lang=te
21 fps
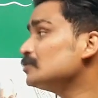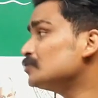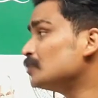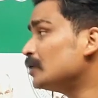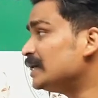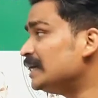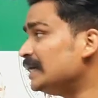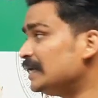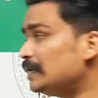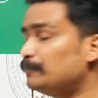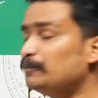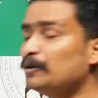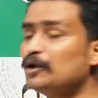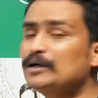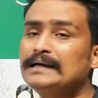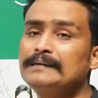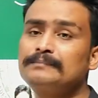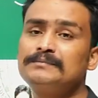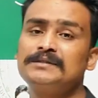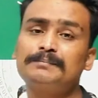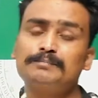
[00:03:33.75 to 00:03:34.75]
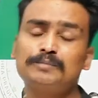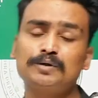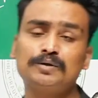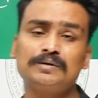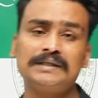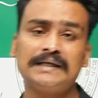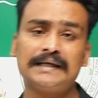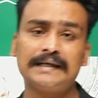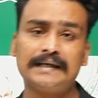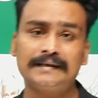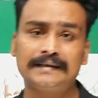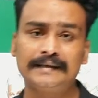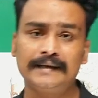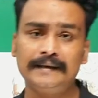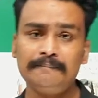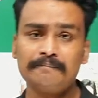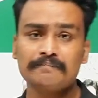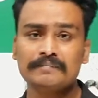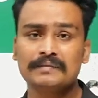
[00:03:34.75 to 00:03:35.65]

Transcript: సో ఈ రిపోర్ట్ ఏం చెప్తుంది అని అంటే